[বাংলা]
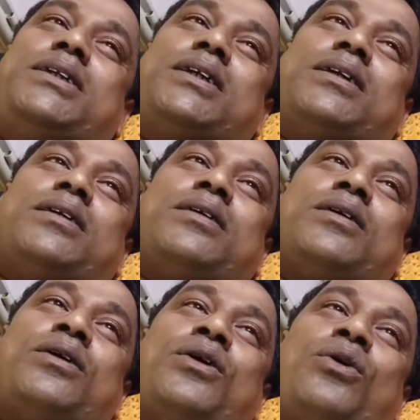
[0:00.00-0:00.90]
দেবে
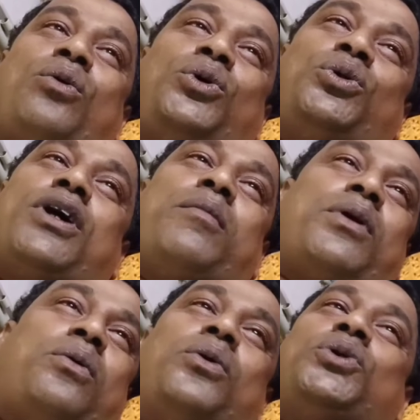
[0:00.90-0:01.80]
ওর সঙ্গে
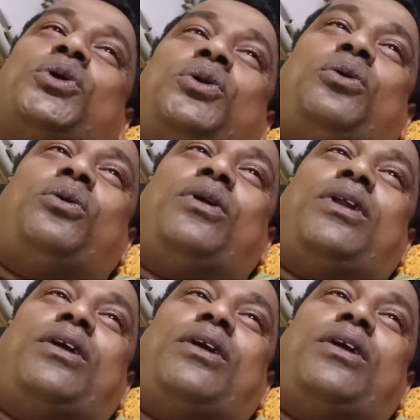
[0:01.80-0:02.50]
আমার কোনো শত্রু